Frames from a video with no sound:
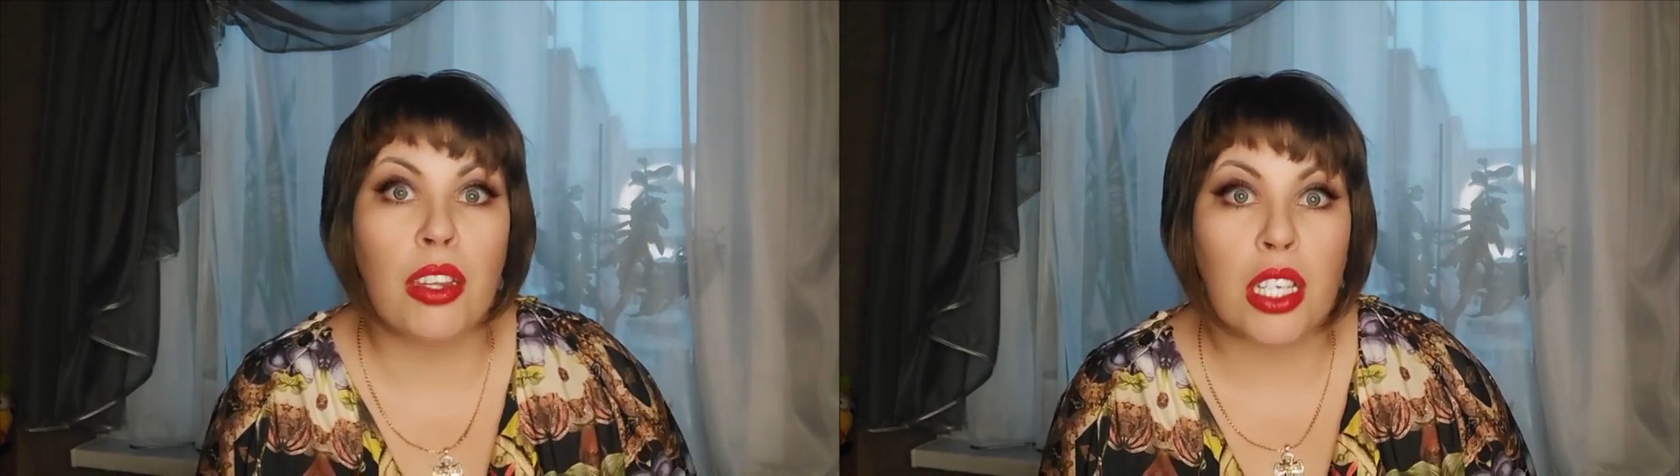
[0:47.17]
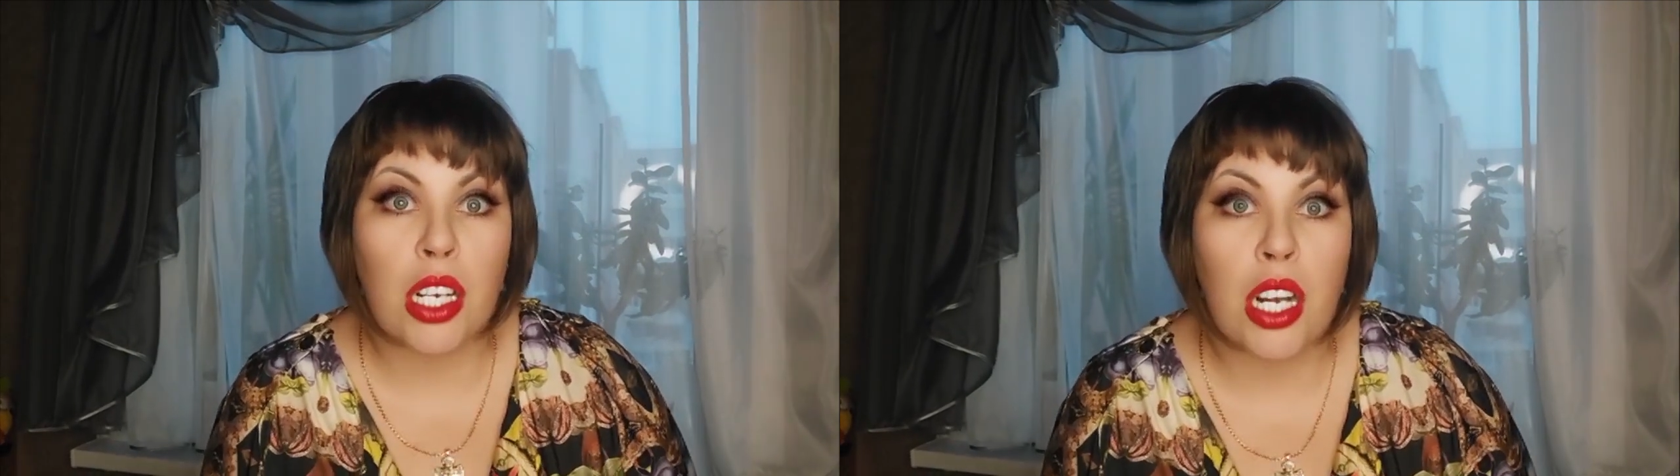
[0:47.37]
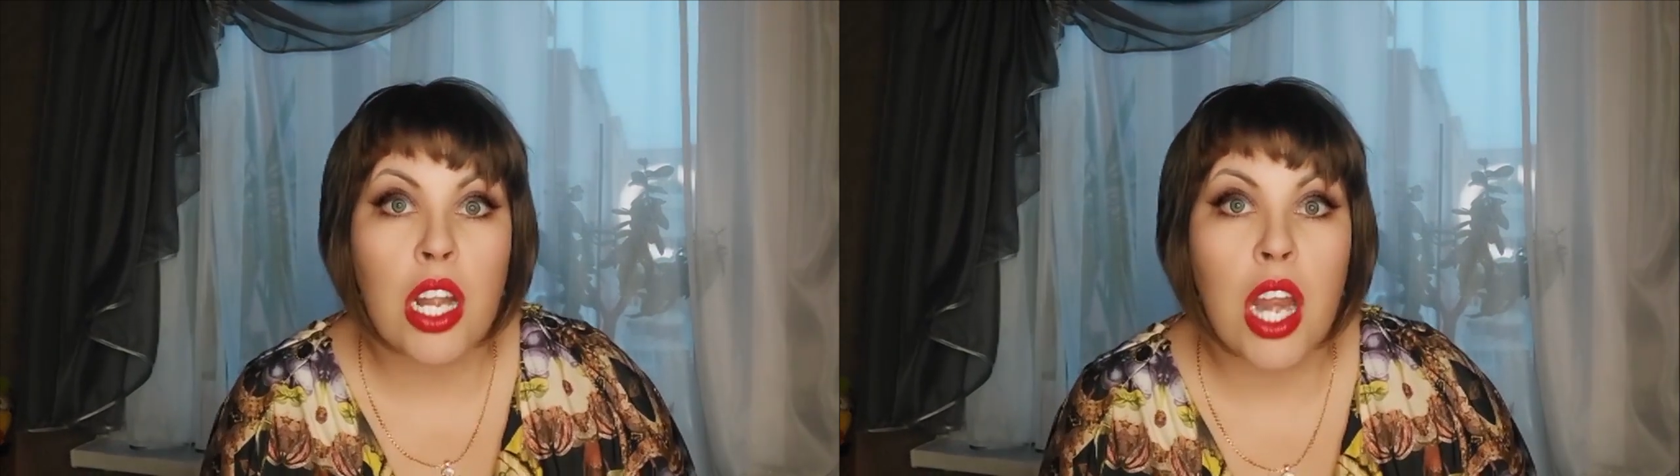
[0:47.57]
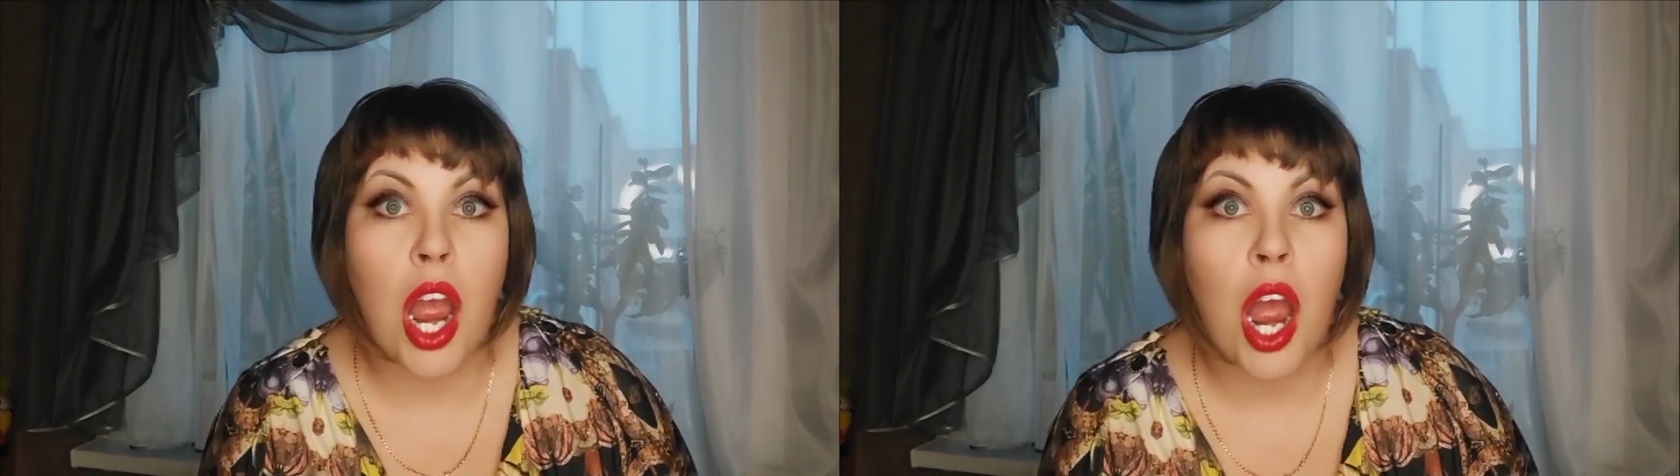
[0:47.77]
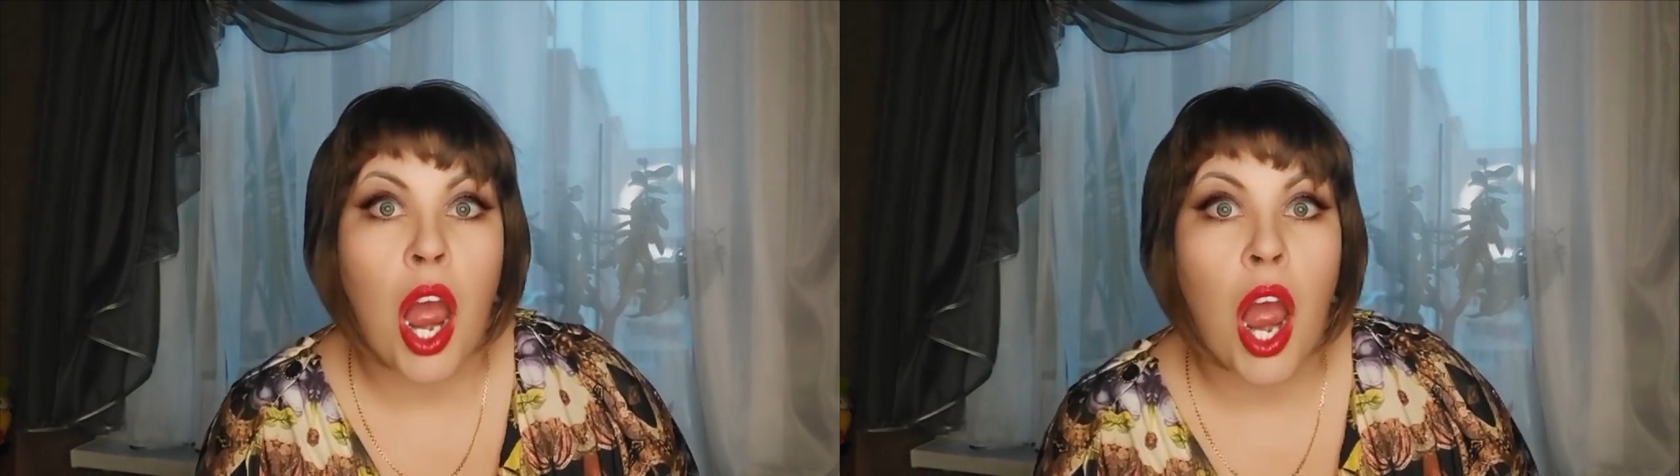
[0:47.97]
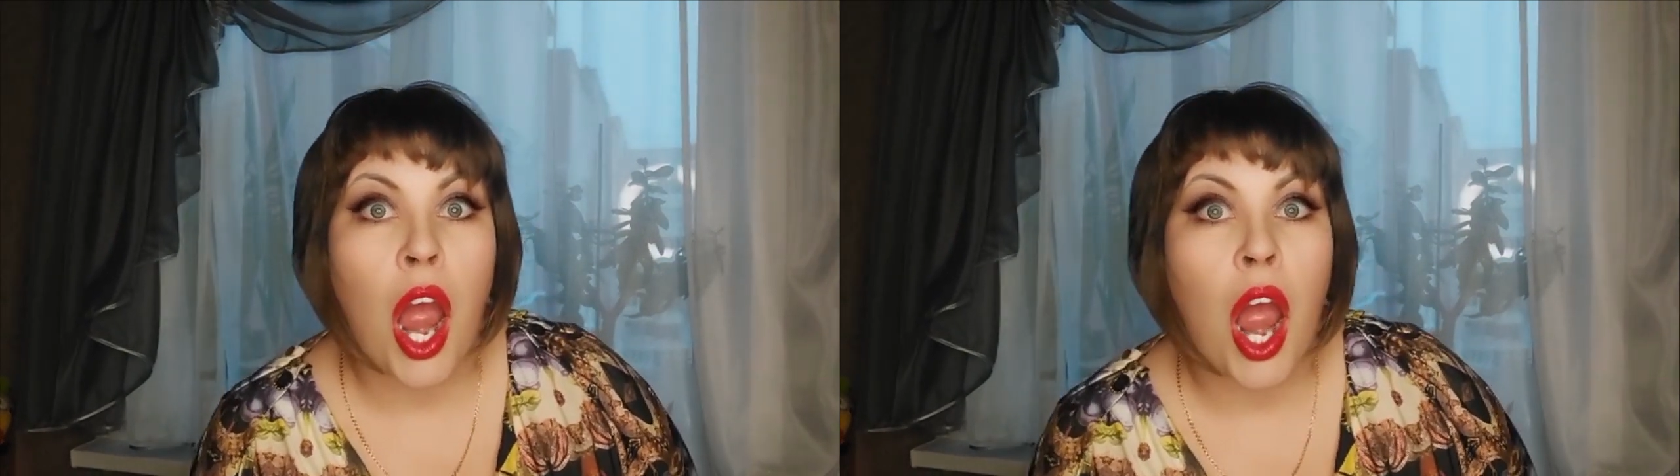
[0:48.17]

пооткрыли.